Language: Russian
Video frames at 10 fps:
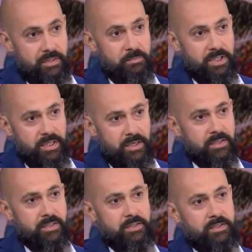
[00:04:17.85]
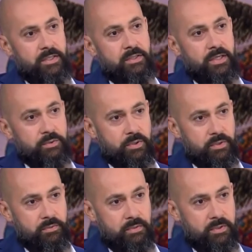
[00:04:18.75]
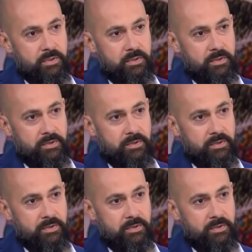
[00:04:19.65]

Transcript: Именно эта идея, которая э,